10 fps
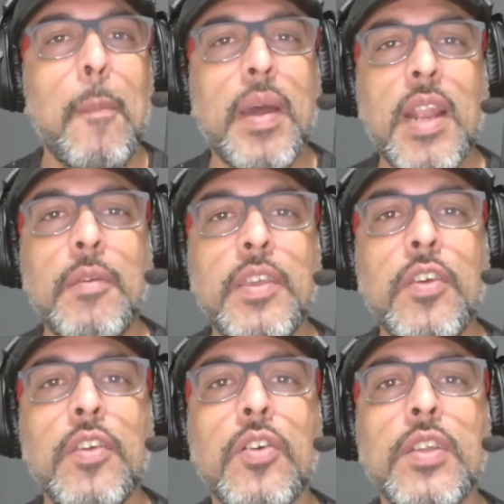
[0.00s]
Para el video
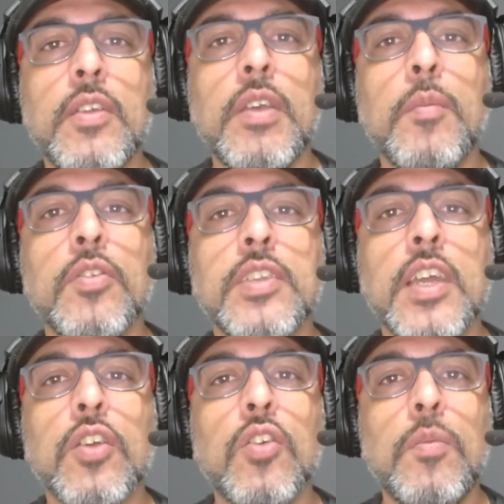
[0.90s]
de hoy te voy a
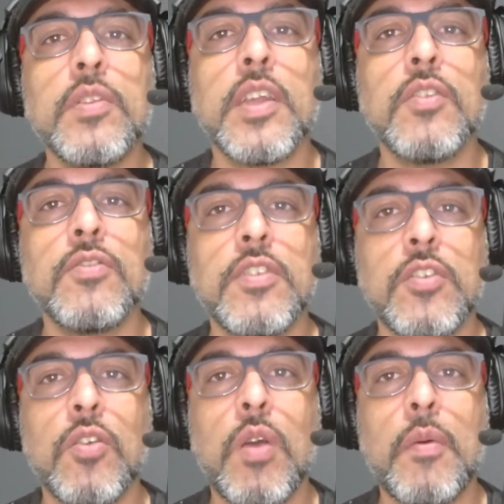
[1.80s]
mostrar cómo tener un
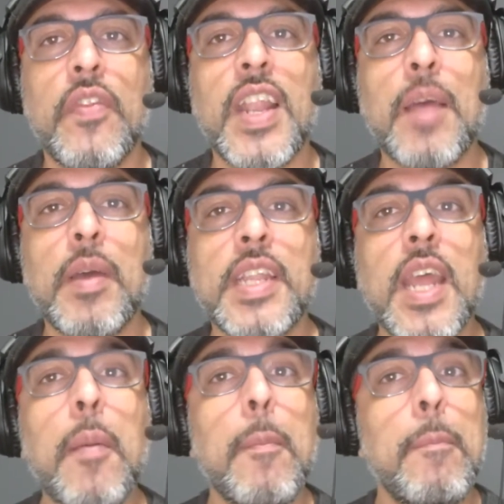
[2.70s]
sitio web de la
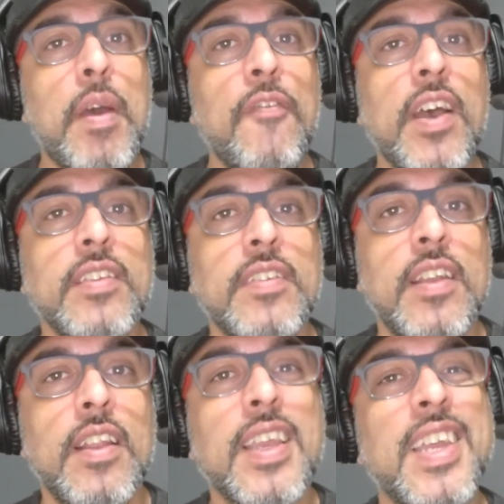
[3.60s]
manera más
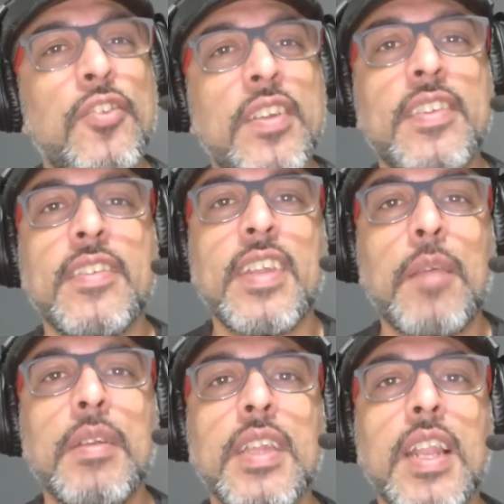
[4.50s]
fácil, que no
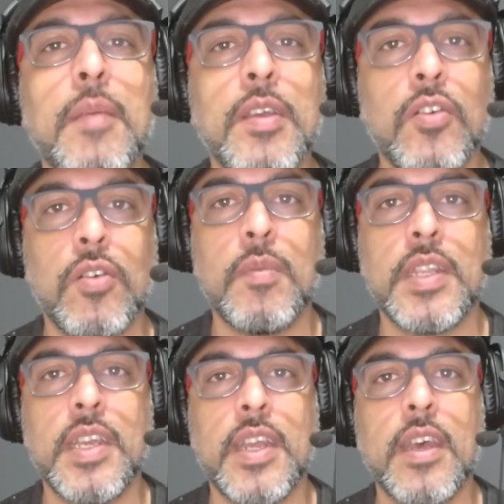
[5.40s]
necesariamente es la mejor
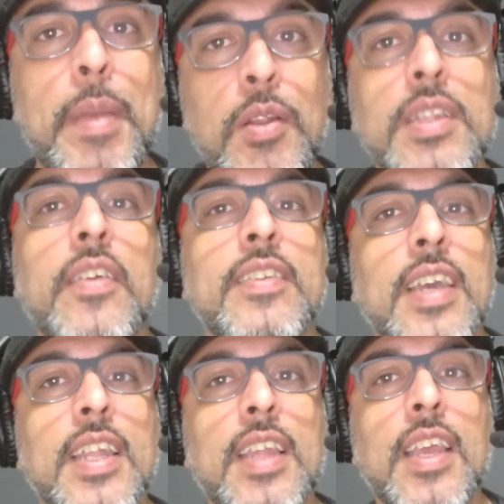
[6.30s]
manera. Pero antes de
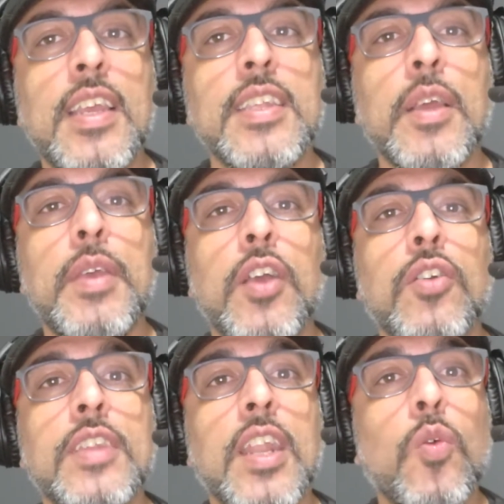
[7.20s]
llegar hasta ahí te voy a
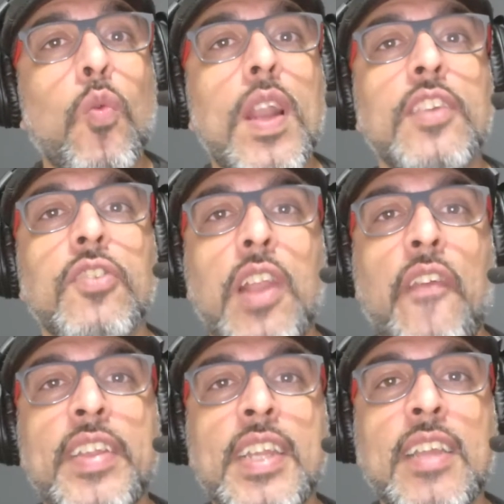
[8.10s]
contar cuáles son
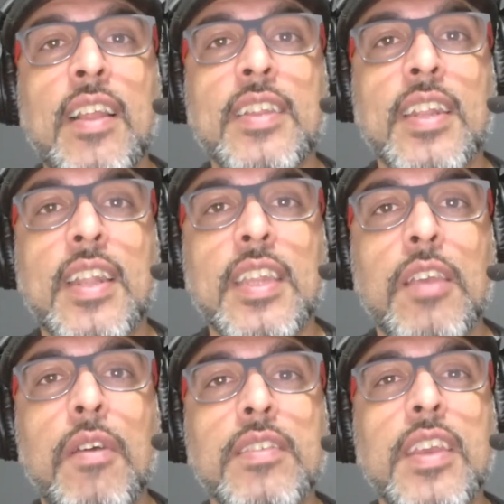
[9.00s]
las distintas
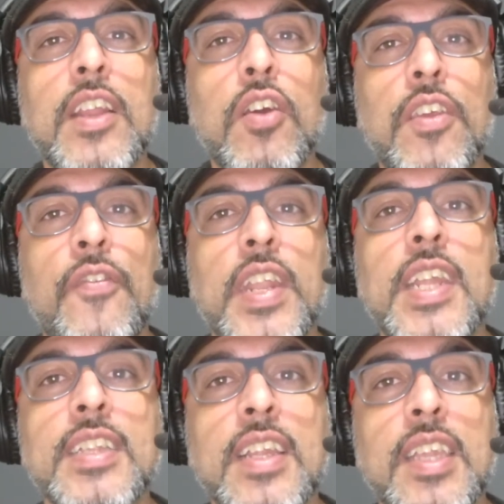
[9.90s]
alternativas y los
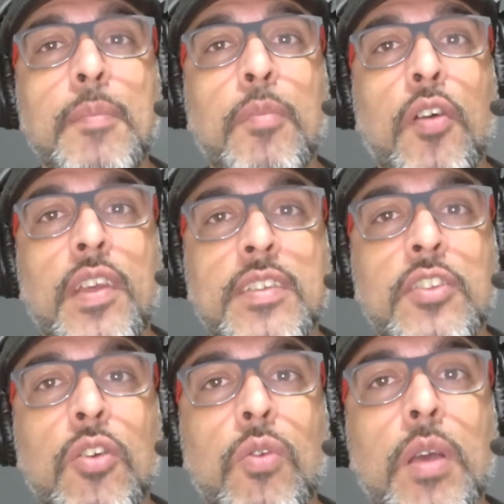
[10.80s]
diferentes tipos de
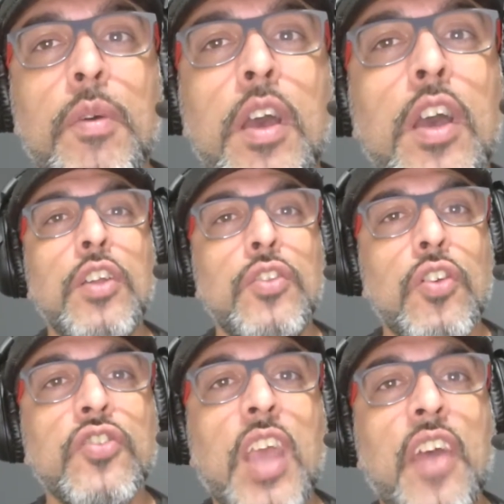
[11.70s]
sitio web,
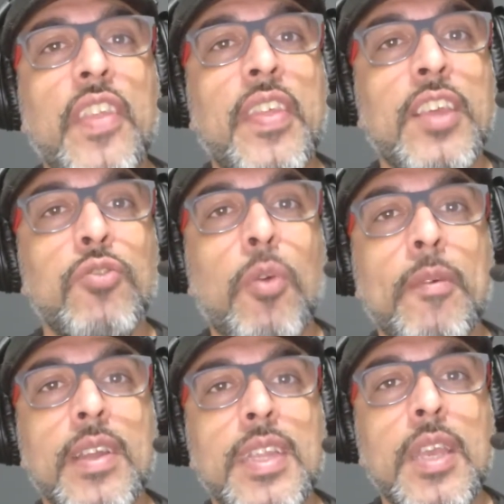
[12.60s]
no ya desde su
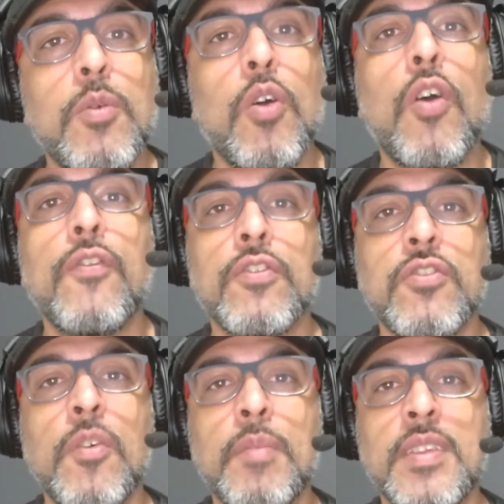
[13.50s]
objetivo o
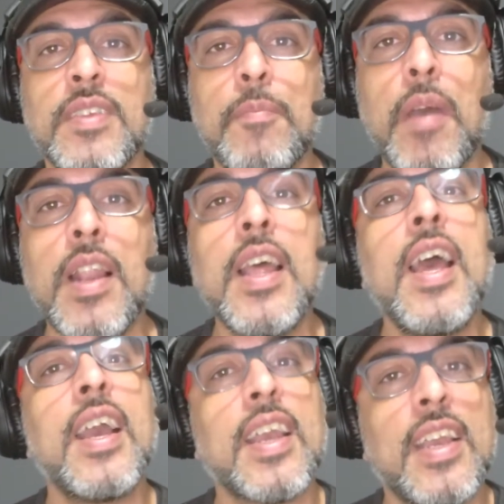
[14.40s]
función principal,
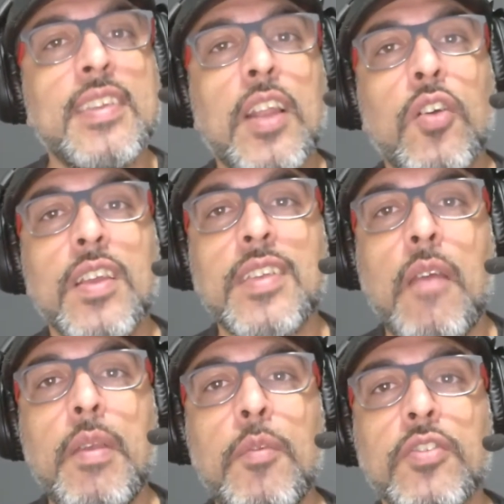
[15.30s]
que es algo que ya
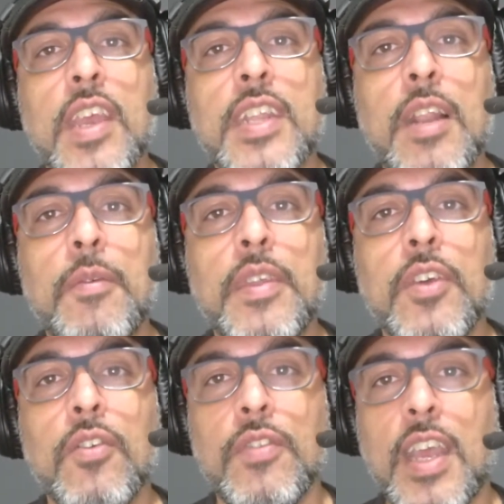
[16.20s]
vimos en el
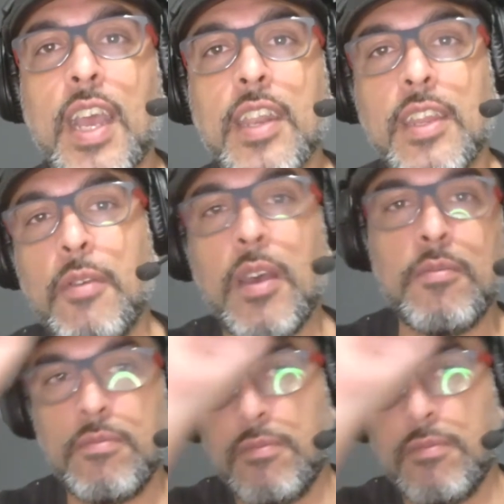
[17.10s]
video de acá arriba,